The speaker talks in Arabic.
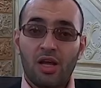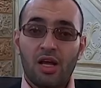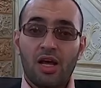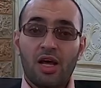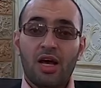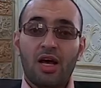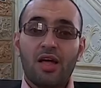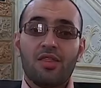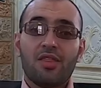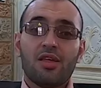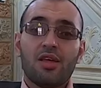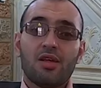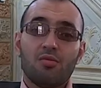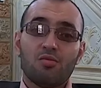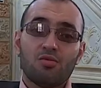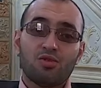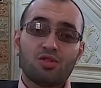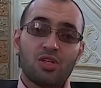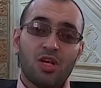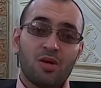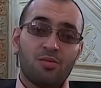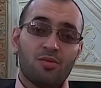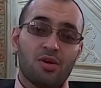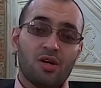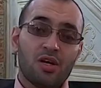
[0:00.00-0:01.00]
هذه
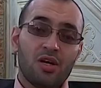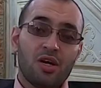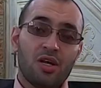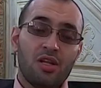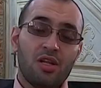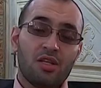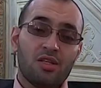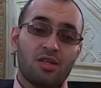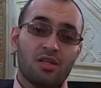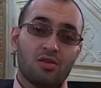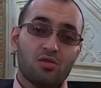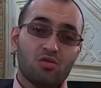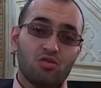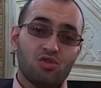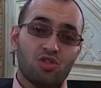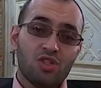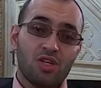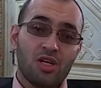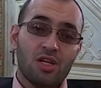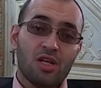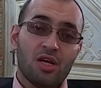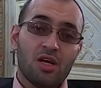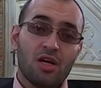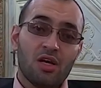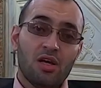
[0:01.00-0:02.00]
المسابقه التي
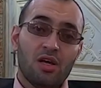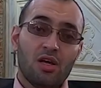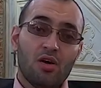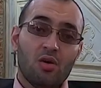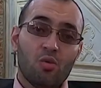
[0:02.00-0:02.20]
تنجينا